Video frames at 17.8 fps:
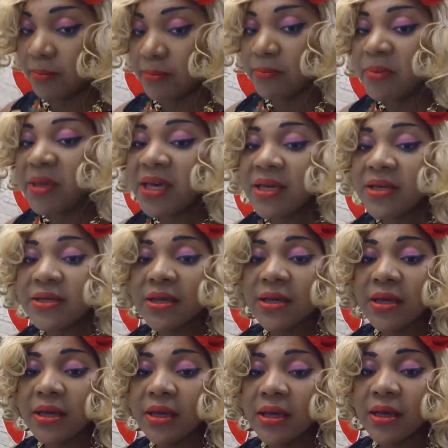mis
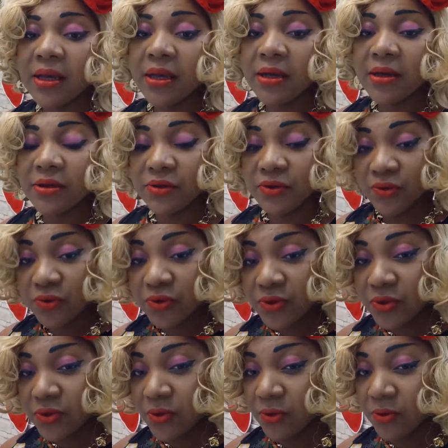tout
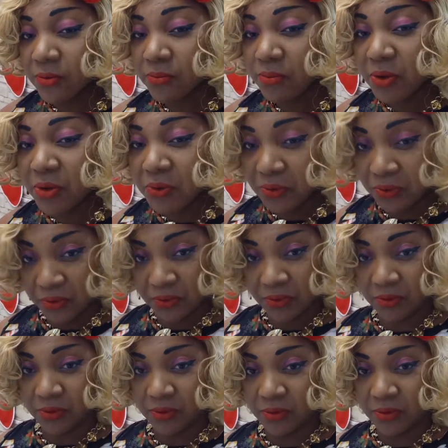son menu,